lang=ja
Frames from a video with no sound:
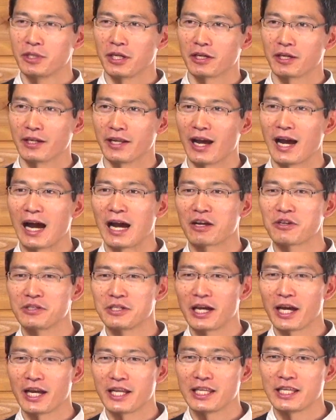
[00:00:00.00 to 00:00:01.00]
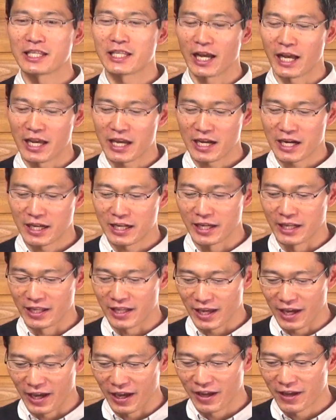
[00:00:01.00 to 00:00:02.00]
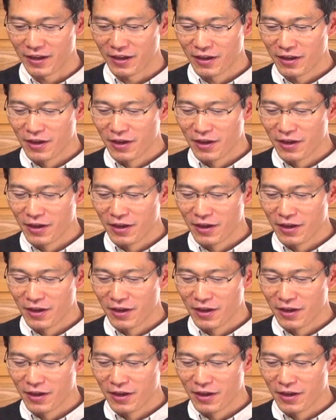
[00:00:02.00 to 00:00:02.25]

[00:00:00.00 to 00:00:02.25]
む中で迫害に耐えかねて